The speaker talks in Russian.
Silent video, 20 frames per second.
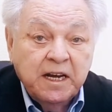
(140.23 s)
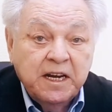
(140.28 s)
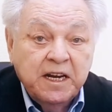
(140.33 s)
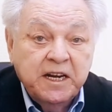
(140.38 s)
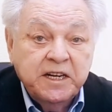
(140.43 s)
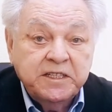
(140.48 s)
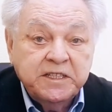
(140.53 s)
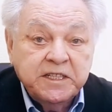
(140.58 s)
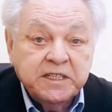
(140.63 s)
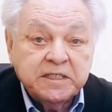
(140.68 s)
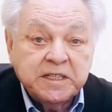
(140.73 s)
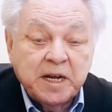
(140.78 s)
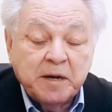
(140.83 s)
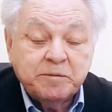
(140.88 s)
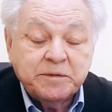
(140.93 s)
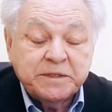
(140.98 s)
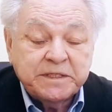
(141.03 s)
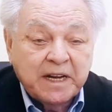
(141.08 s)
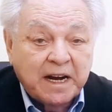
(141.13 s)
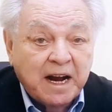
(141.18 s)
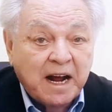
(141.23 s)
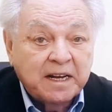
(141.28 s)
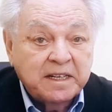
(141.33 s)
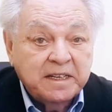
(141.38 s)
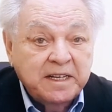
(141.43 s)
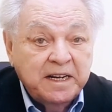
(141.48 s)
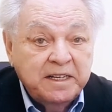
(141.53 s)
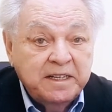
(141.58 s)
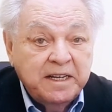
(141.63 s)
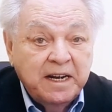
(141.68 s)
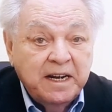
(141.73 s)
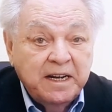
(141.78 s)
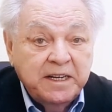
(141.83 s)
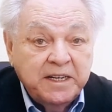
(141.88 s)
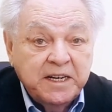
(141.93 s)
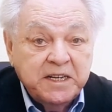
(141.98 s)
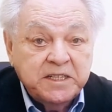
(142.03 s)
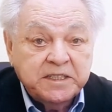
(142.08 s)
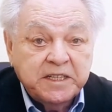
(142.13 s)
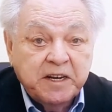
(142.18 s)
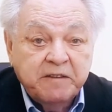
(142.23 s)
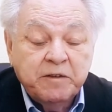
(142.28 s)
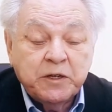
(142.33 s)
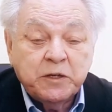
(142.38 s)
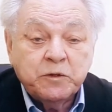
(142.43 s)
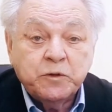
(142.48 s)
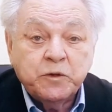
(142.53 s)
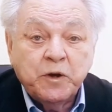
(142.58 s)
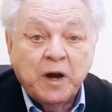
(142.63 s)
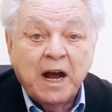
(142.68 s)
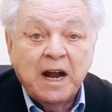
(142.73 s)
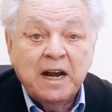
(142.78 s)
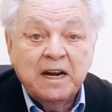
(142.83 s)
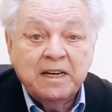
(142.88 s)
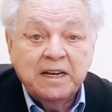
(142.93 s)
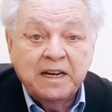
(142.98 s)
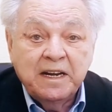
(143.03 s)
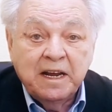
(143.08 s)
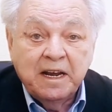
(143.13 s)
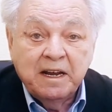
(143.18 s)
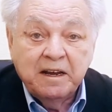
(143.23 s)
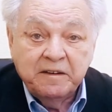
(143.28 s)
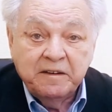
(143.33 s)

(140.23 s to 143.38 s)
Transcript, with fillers: и чисто абстрактные, теоретически виртуальные